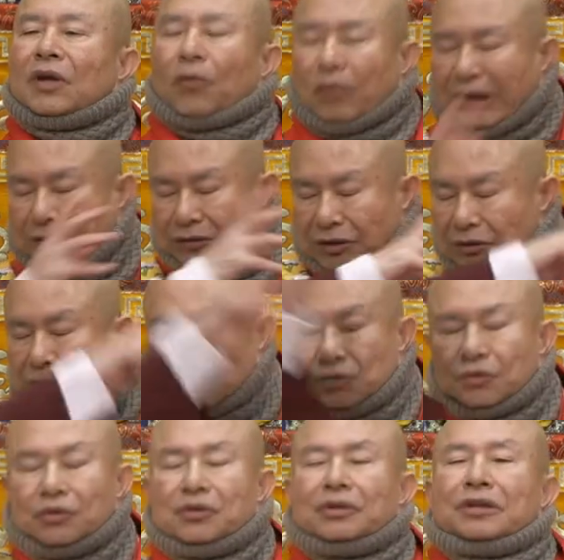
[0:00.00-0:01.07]
放生出
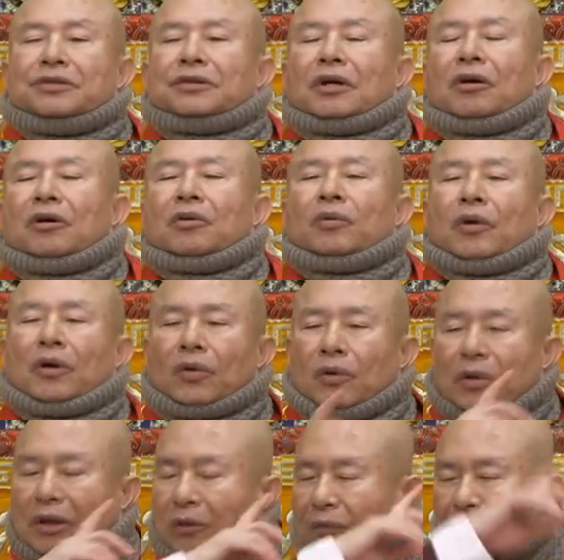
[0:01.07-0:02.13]
去的时候，我
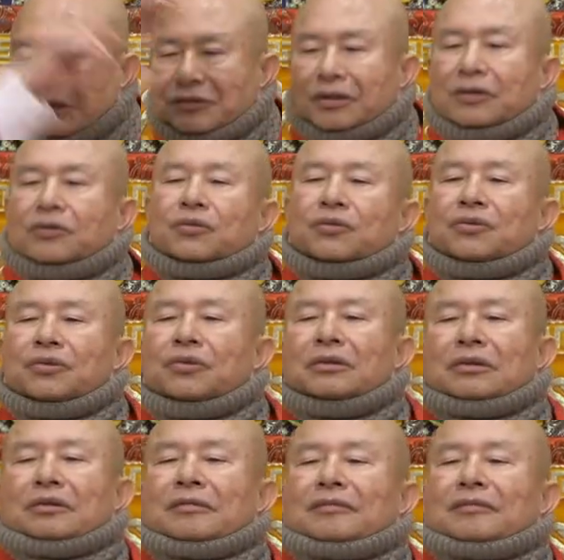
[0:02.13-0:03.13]
我的放生出去，